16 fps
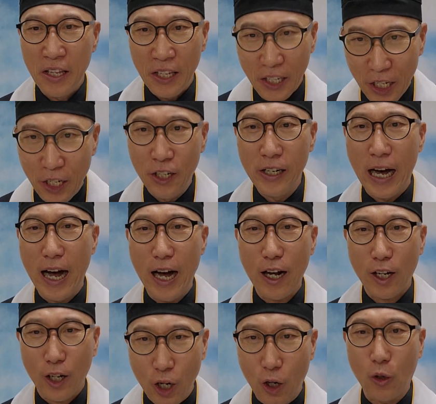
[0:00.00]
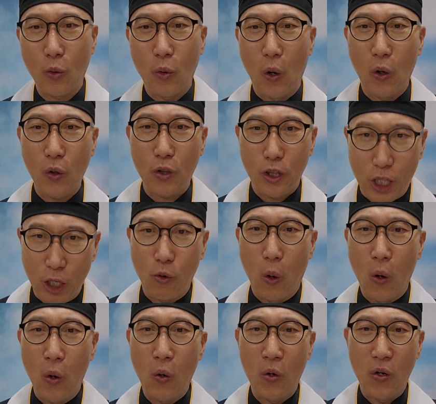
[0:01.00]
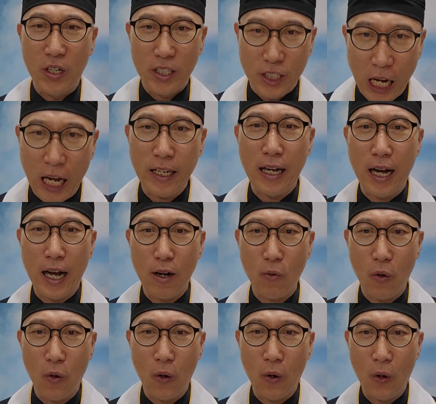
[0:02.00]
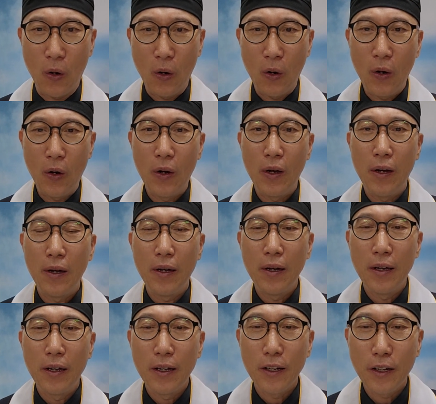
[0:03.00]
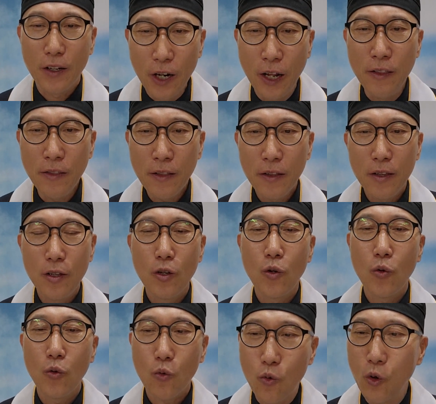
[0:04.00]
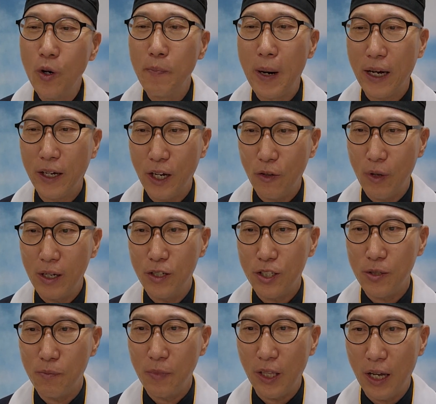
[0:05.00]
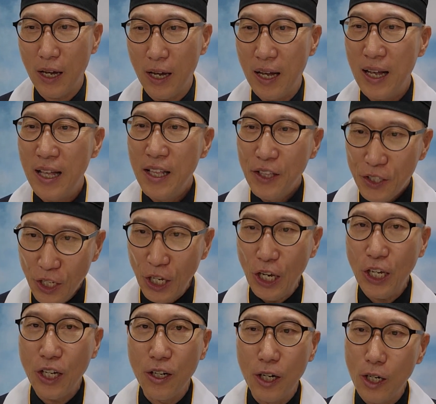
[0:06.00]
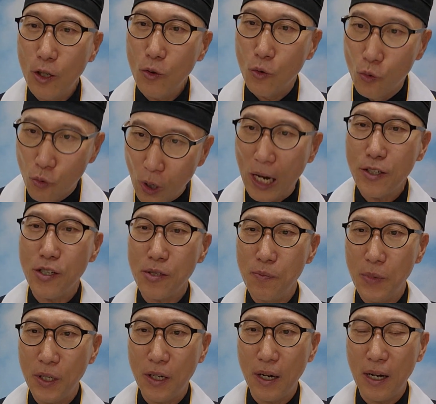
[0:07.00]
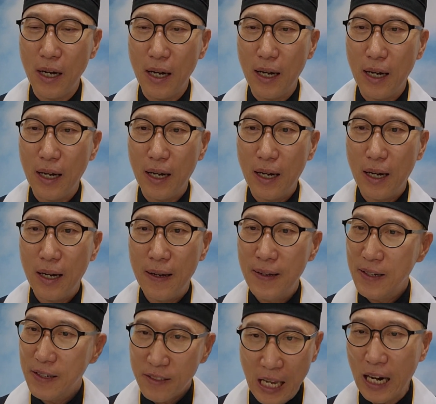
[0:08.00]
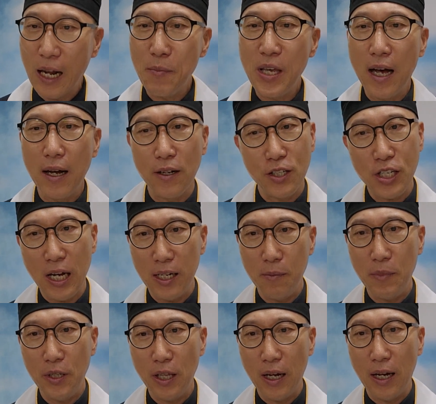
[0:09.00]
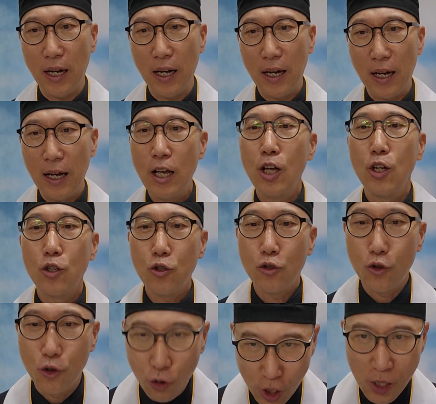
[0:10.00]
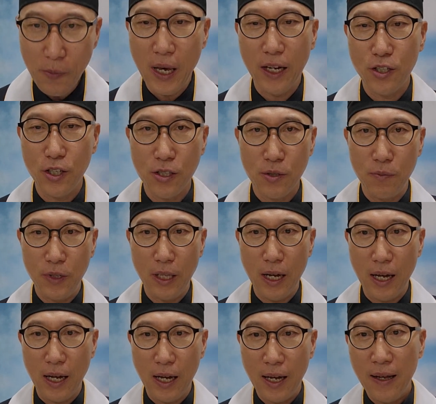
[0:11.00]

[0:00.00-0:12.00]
일어나 걷고 뛰고 찬양하고 그는 구원받게 된 것입니다. 이 일을 누가 하셨습니까? 사람이 한 것이 아닙니다. 주님이 하셨습니다.